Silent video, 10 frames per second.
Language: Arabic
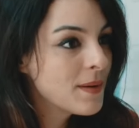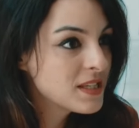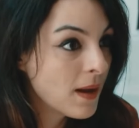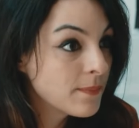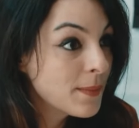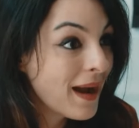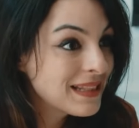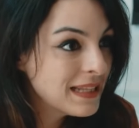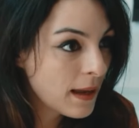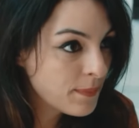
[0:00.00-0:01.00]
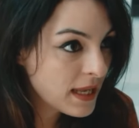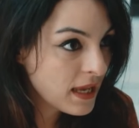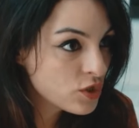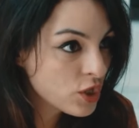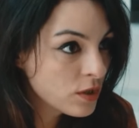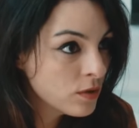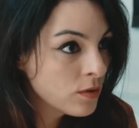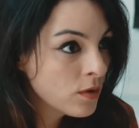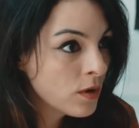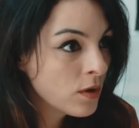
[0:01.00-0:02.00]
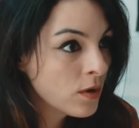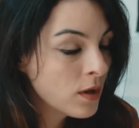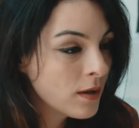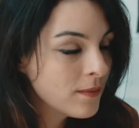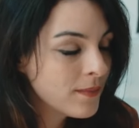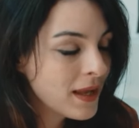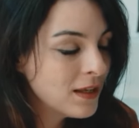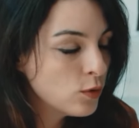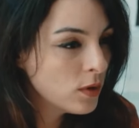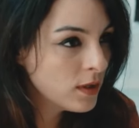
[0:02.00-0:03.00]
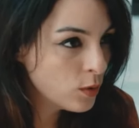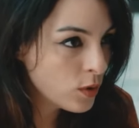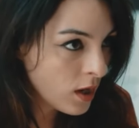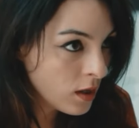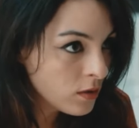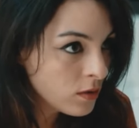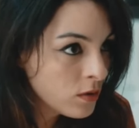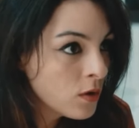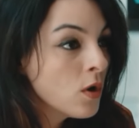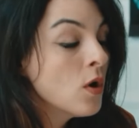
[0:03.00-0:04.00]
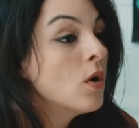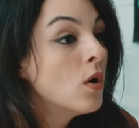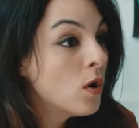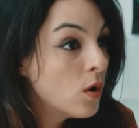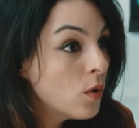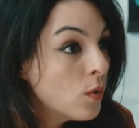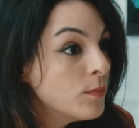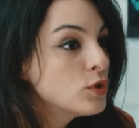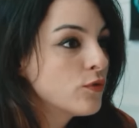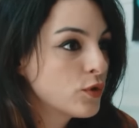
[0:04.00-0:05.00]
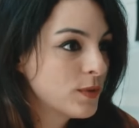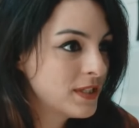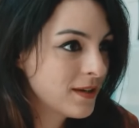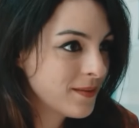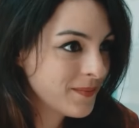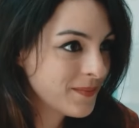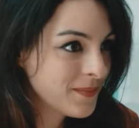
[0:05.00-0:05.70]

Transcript: طيب اسمع تبعت لي الابلكيشن اللي وبنشوف شو بصير